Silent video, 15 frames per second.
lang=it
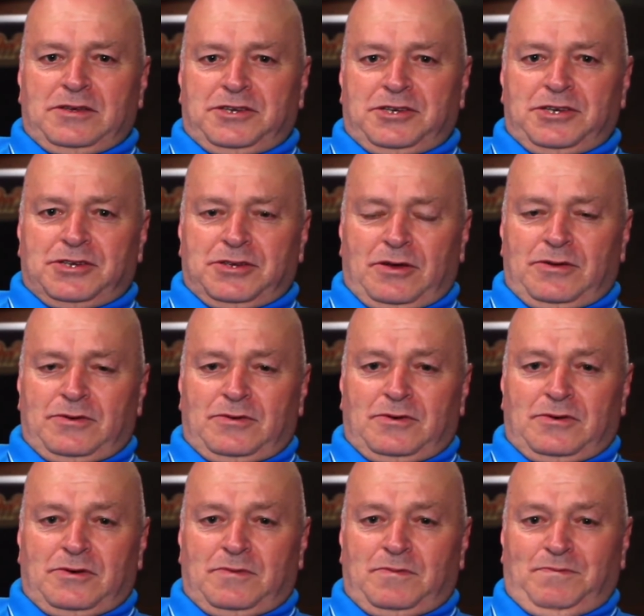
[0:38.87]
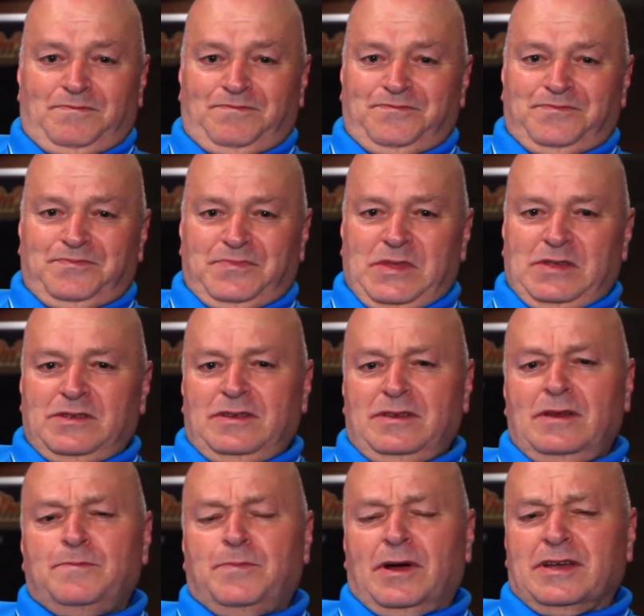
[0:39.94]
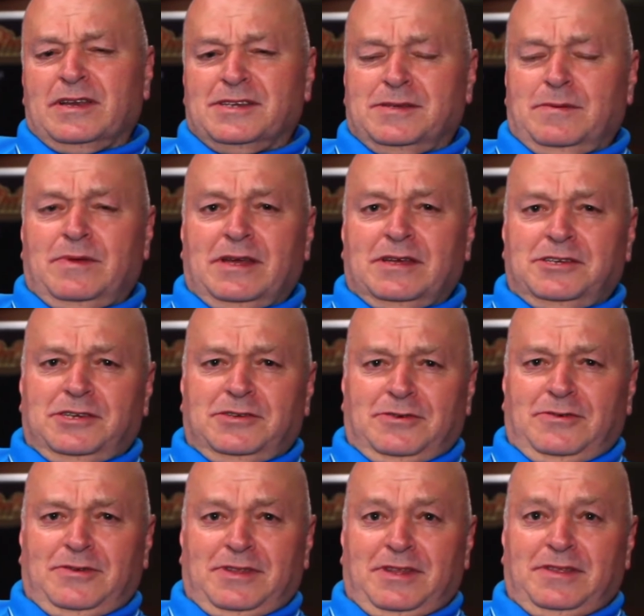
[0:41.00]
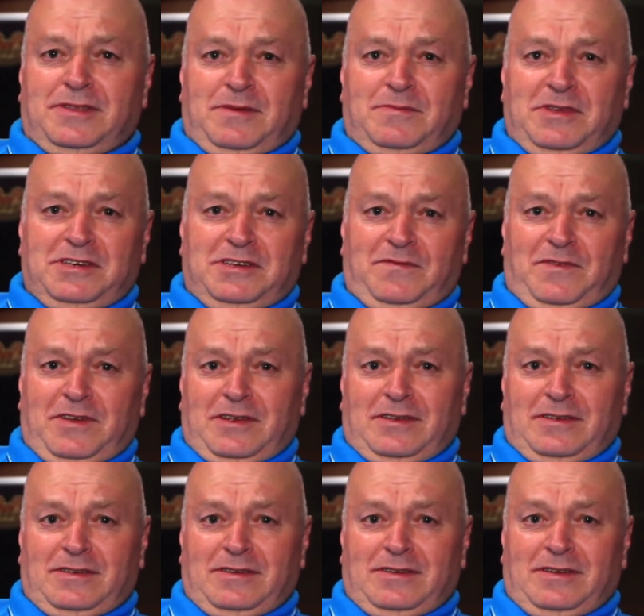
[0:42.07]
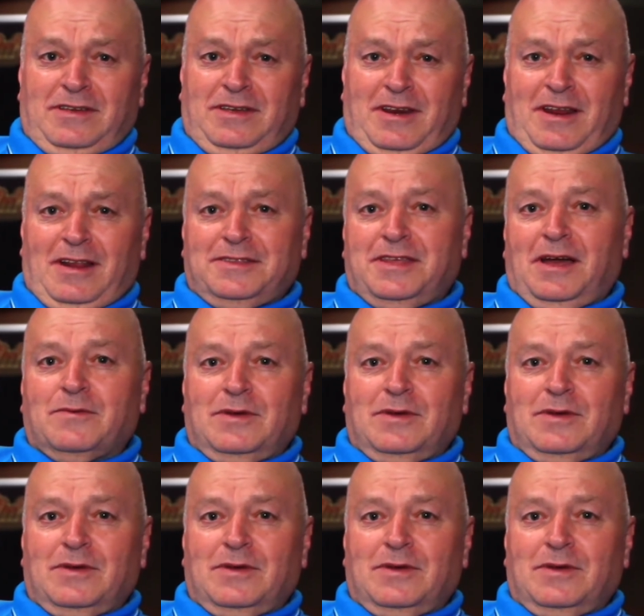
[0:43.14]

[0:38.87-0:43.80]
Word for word: Sono, nel poker sembra che ci sono tanti amici, invece in realtà